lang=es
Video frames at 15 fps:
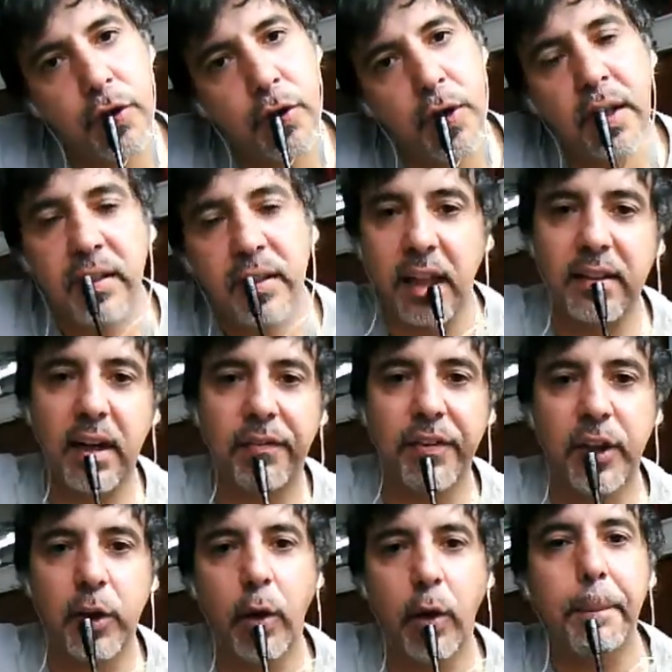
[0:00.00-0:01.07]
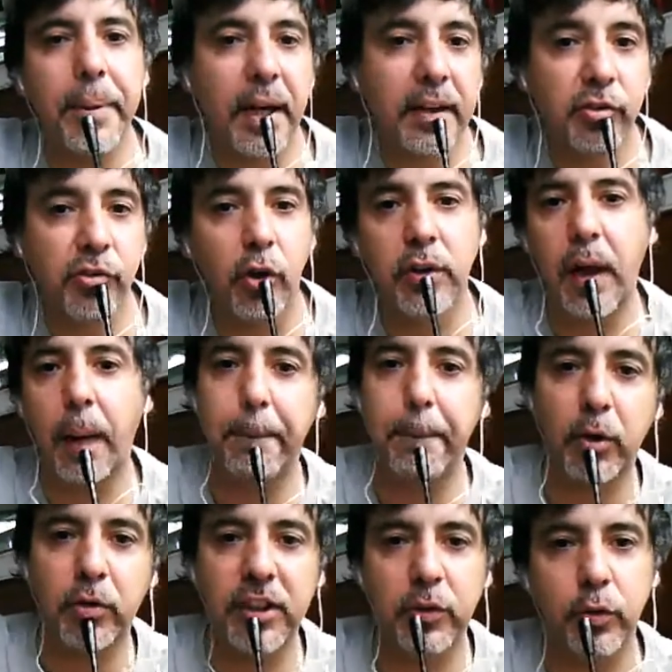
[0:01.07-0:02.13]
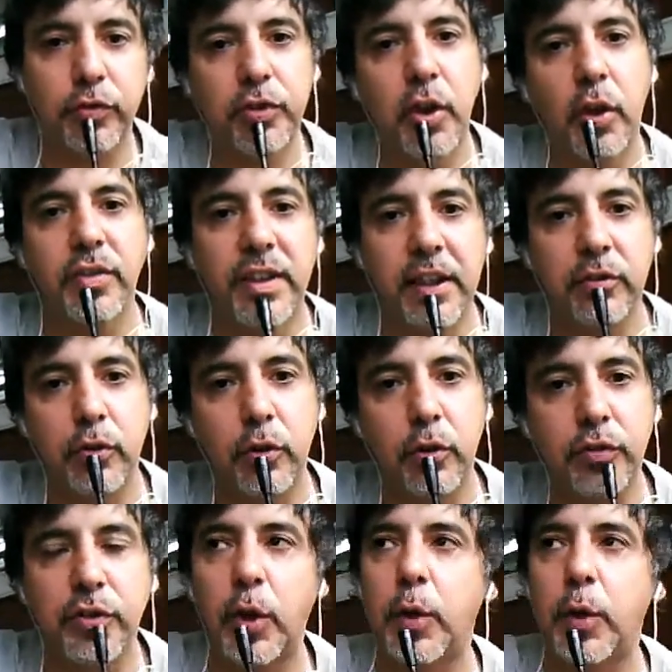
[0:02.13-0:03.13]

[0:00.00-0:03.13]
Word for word: del tráfico de personas, prostitución, destrucción